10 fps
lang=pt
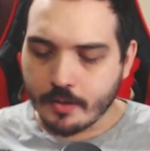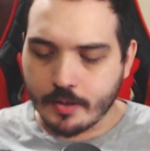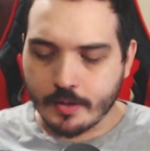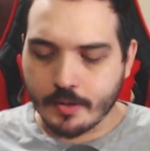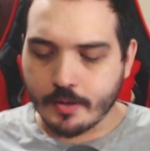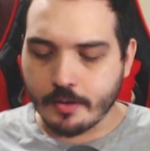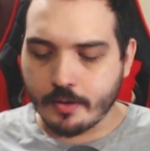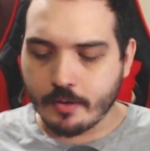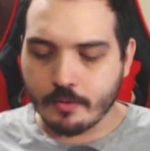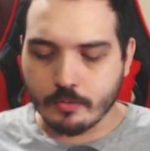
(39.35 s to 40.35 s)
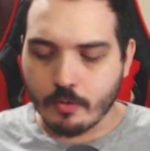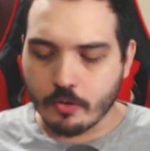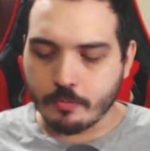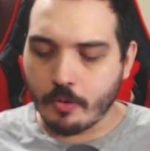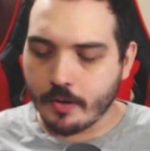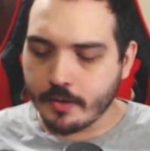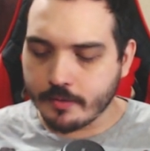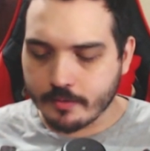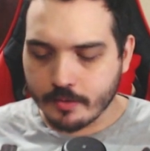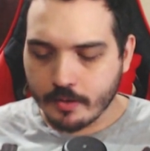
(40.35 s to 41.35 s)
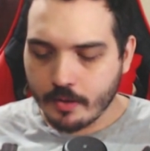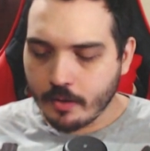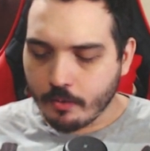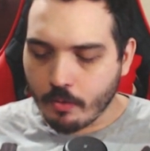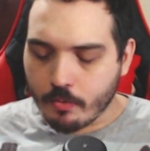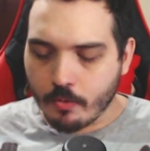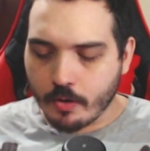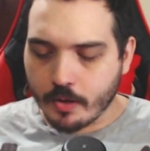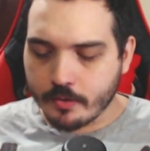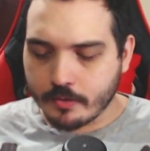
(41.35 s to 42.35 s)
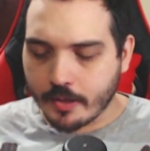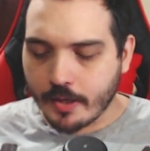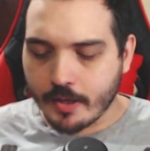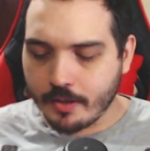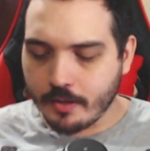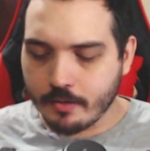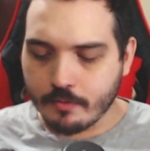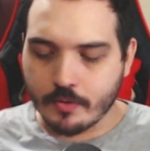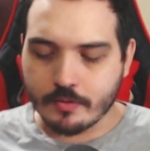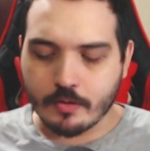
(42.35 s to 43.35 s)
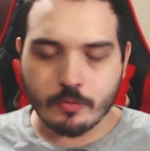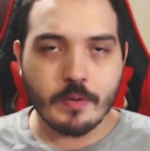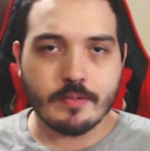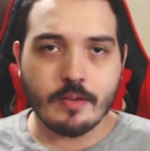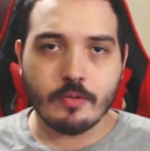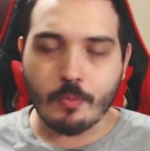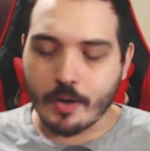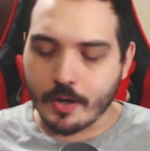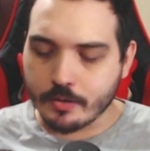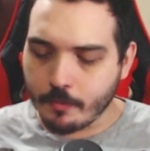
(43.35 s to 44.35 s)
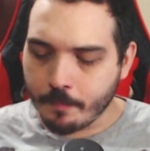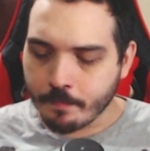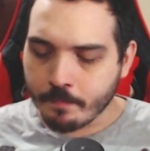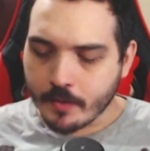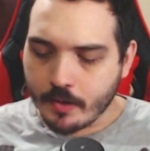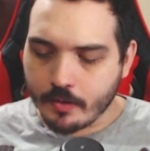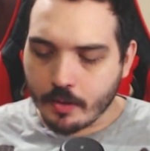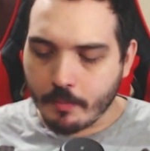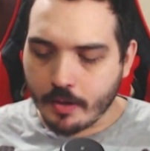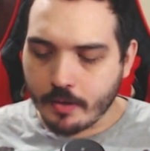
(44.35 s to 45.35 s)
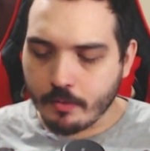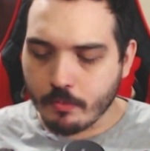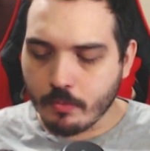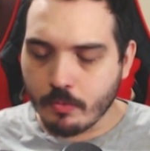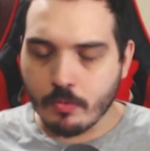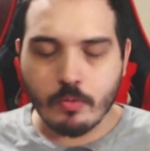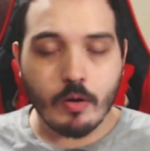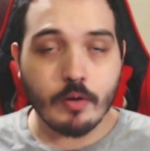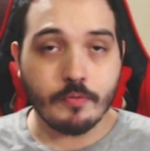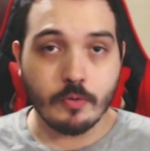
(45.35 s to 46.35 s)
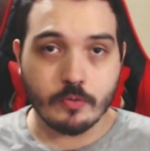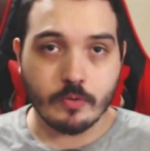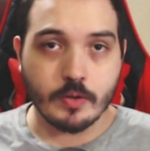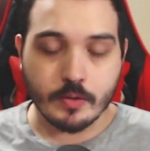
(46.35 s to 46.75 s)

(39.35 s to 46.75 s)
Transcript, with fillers: é, os God Boys, Goku God, Tech, Vegeta tá Super Saiyajin 4 e também o Gohan Future.